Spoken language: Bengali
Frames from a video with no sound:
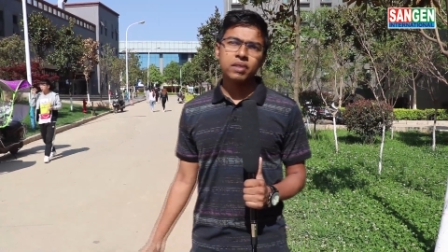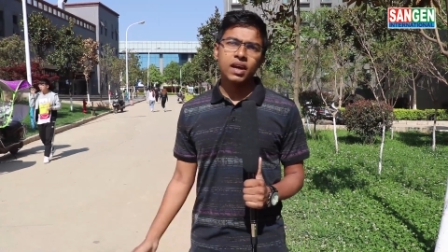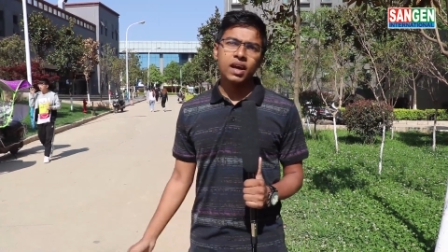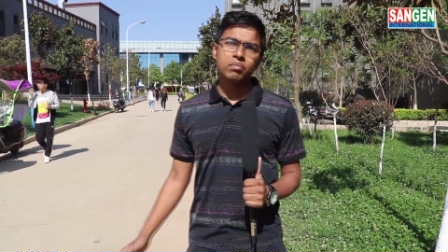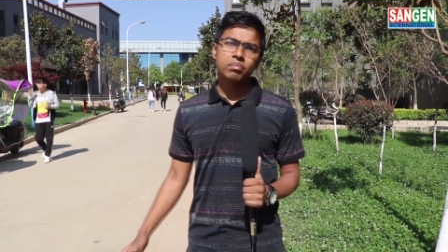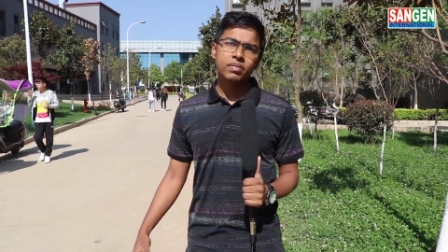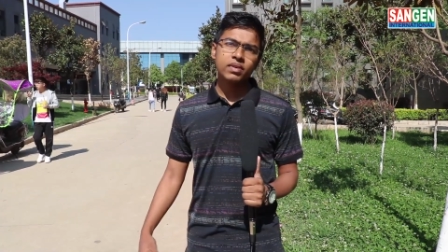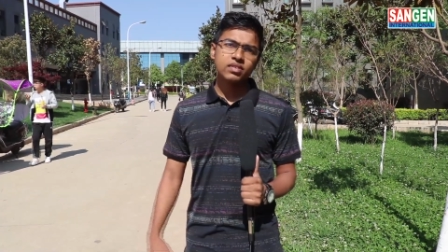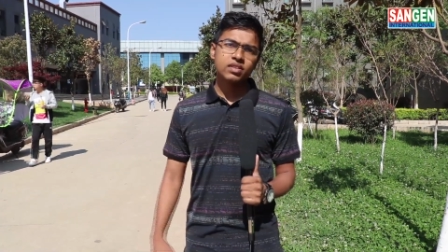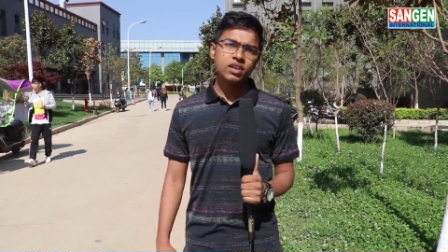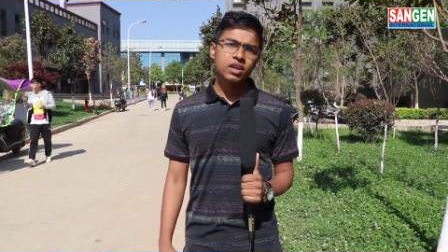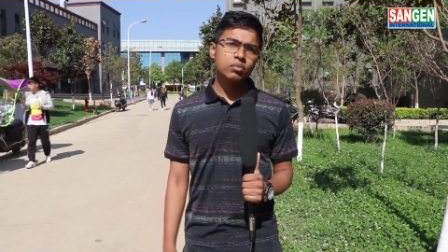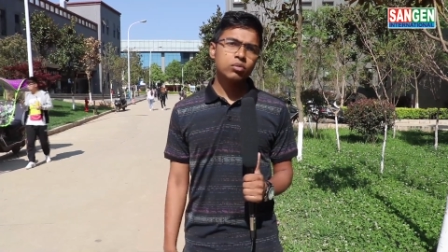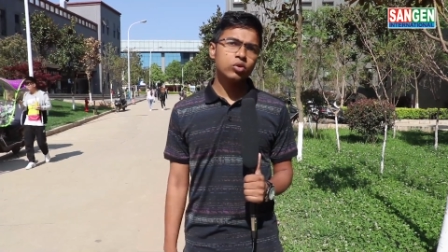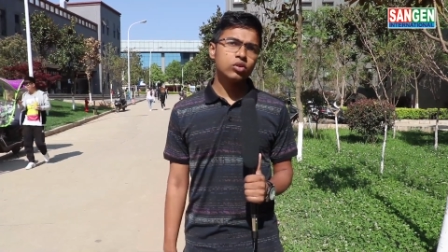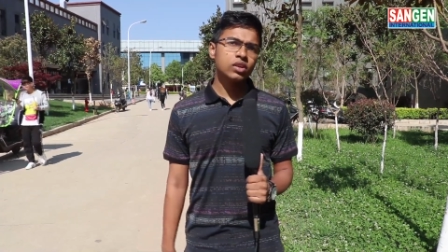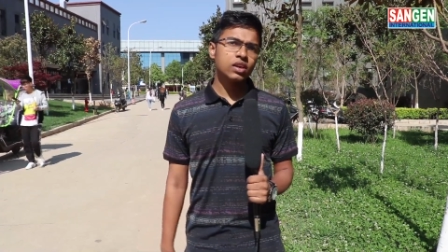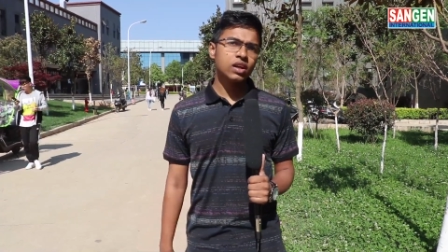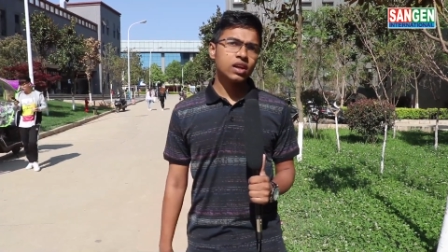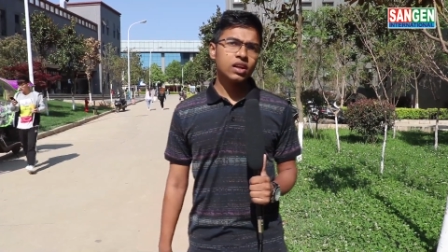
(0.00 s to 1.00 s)
ক্যাম্পাস নিয়ে
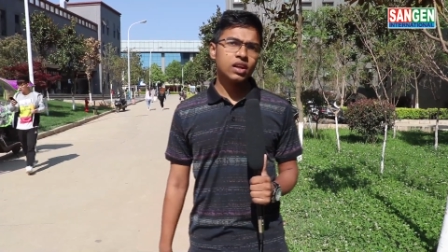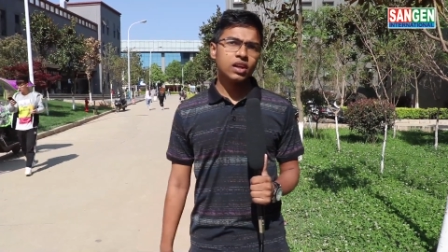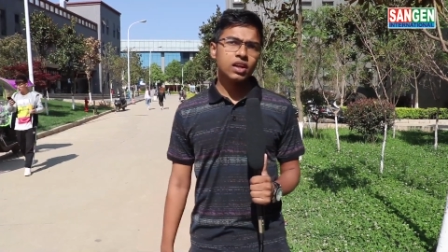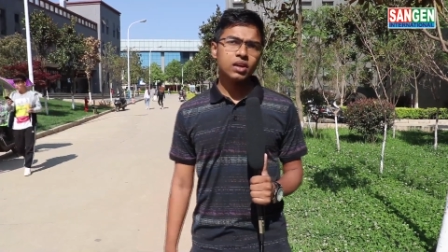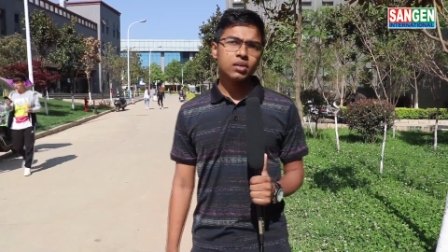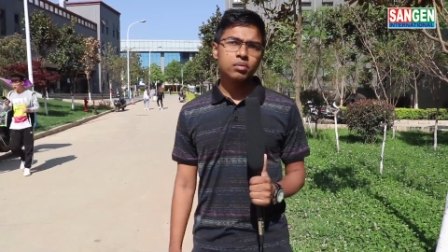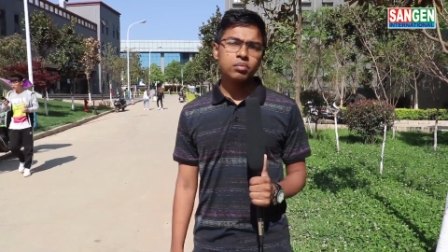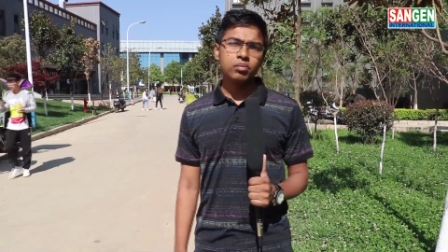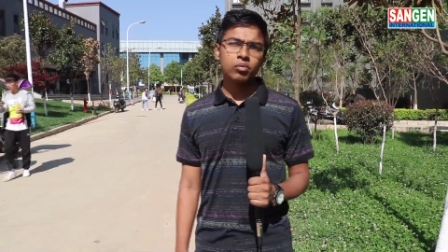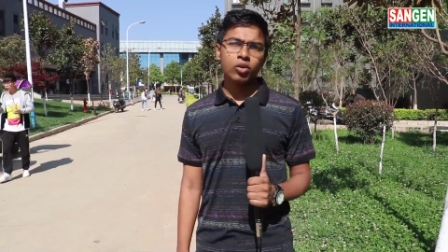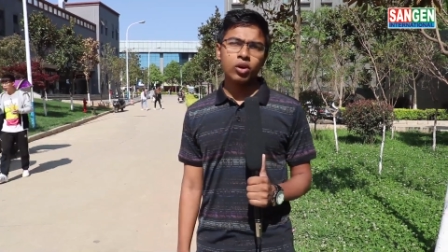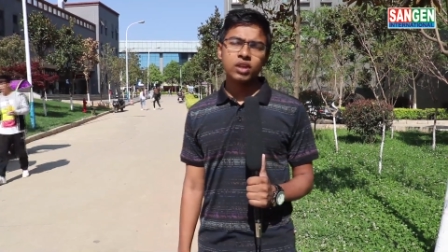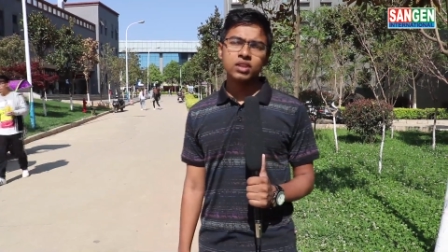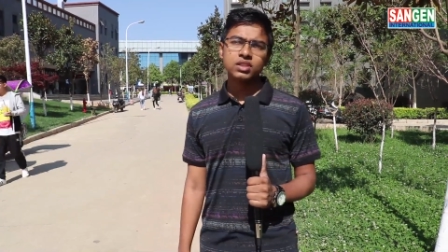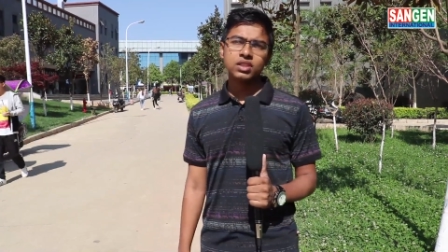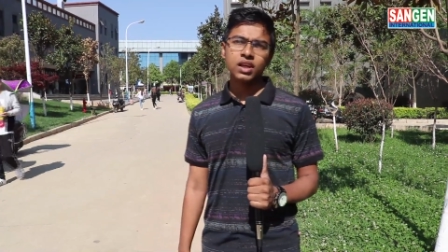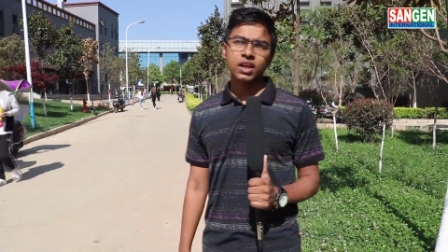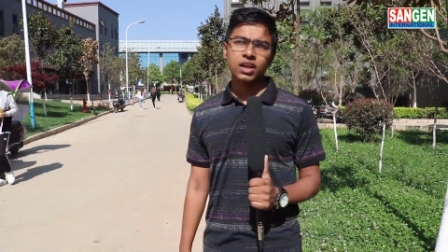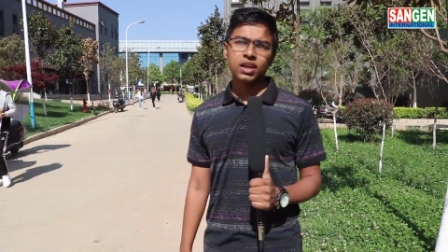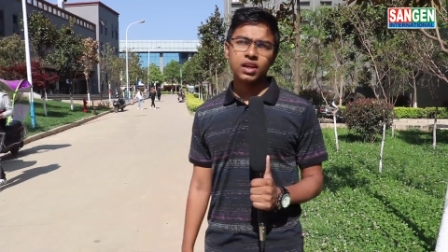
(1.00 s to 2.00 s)
বলতে গেলে বলা
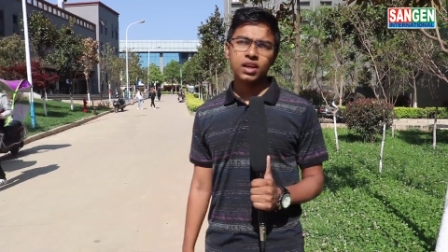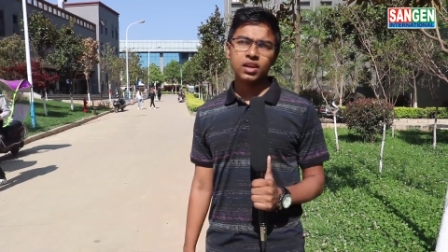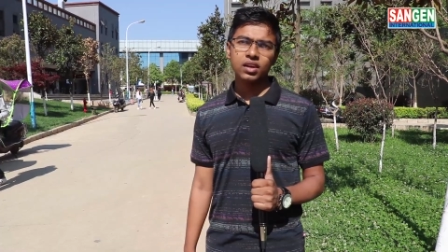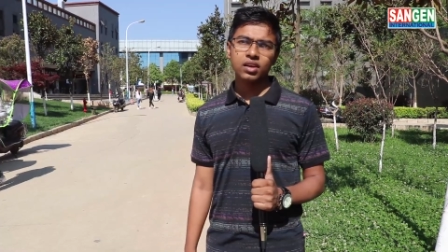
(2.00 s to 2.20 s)
যায়